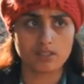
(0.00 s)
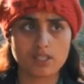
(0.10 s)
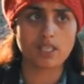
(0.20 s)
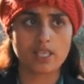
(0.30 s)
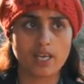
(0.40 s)

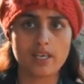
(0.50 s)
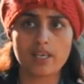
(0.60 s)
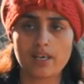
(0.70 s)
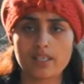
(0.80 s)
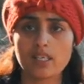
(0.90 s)
टी है
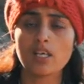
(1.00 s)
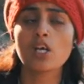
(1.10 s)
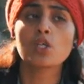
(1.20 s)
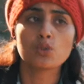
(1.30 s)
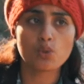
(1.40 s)
हम्म, यहाँ की
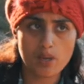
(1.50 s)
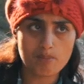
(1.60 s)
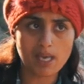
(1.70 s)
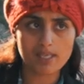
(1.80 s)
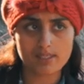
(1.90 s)
हम्म। जो
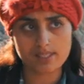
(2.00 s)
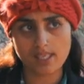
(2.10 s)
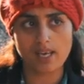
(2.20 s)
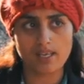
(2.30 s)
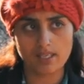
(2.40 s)
हिमालय
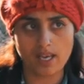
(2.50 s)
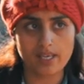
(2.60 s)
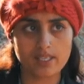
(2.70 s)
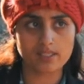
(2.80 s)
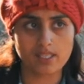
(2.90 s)
से ला,
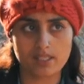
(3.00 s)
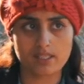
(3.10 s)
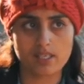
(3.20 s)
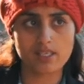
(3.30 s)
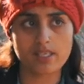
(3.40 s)
लाई
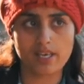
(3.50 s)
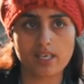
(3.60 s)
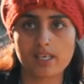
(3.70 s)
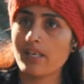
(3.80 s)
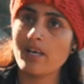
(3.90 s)
जाती है
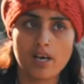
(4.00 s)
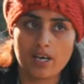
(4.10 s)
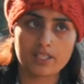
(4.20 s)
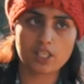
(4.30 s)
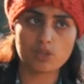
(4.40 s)
डायरेक्टली हम्म,
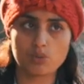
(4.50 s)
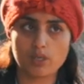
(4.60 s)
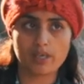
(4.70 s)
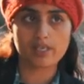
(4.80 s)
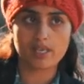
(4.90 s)
अच्छा। की
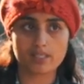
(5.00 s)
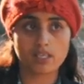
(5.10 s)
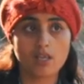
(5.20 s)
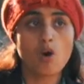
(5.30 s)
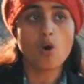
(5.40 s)
दोन एरिया
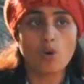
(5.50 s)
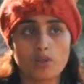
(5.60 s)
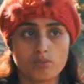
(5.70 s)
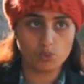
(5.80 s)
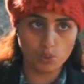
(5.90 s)
से हाँ, हाँ।
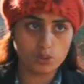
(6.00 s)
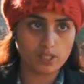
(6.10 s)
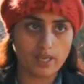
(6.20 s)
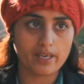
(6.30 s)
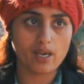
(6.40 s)
और
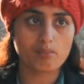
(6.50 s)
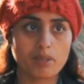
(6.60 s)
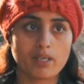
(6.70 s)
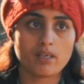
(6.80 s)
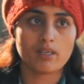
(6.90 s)
जूस है यहाँ
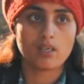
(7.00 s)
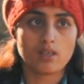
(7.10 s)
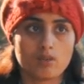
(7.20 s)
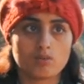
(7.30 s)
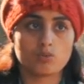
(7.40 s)
पे
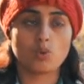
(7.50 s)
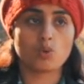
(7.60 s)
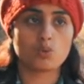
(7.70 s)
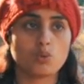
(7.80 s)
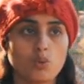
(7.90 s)
अच्छा दो
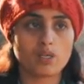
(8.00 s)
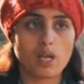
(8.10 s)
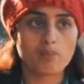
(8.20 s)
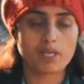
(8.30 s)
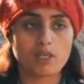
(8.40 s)
दो
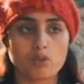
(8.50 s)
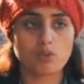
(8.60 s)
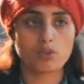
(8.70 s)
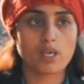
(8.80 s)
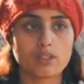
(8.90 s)
टाइप के
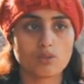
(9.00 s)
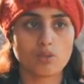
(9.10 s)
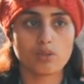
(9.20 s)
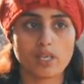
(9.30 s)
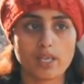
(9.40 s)

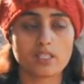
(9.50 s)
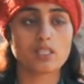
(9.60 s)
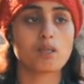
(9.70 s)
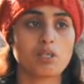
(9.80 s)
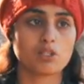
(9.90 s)
रोडोरेंड्रोन एक
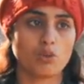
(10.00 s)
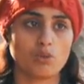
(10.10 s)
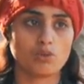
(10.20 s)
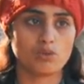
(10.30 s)
सी बक्थ्रोन